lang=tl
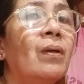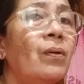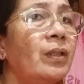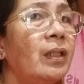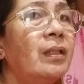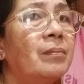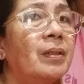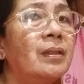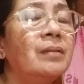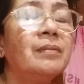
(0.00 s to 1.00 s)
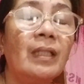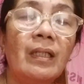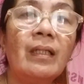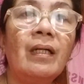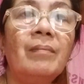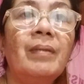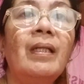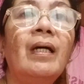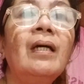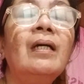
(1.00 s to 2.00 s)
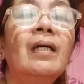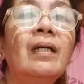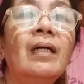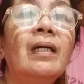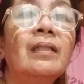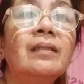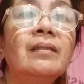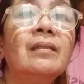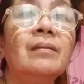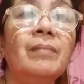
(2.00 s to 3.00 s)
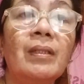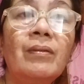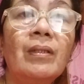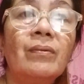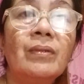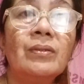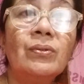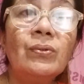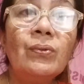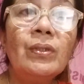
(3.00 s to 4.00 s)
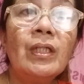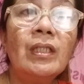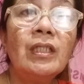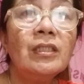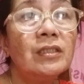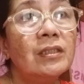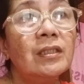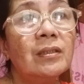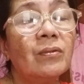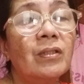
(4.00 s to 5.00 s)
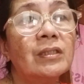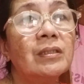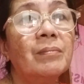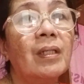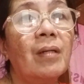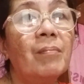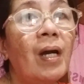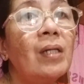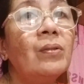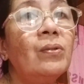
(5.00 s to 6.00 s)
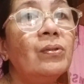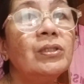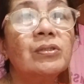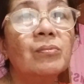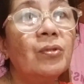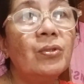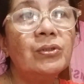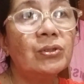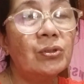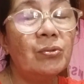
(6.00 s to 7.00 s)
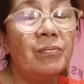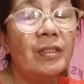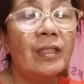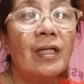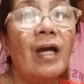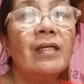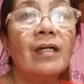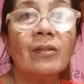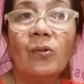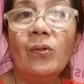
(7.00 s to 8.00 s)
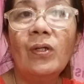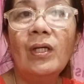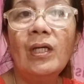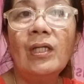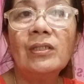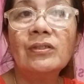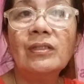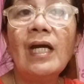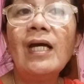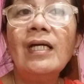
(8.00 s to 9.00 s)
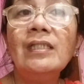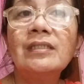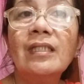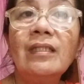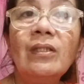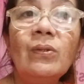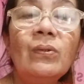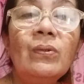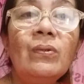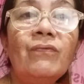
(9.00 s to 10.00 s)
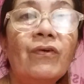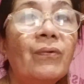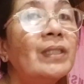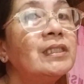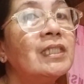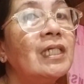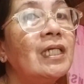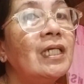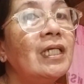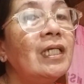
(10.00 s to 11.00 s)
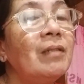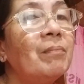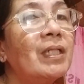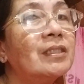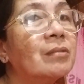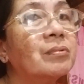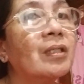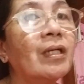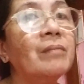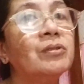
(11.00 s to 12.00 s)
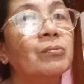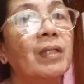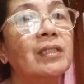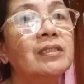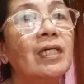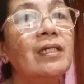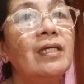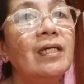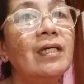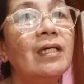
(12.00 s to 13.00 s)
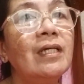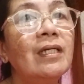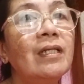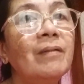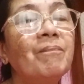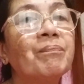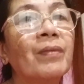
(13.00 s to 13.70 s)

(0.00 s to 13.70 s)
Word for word: okay naman talaga pala at meron akong natutunan i-share ko lang sa mga bagong small youtuber gaya ko so guys thank you for watching please subscribe to my channel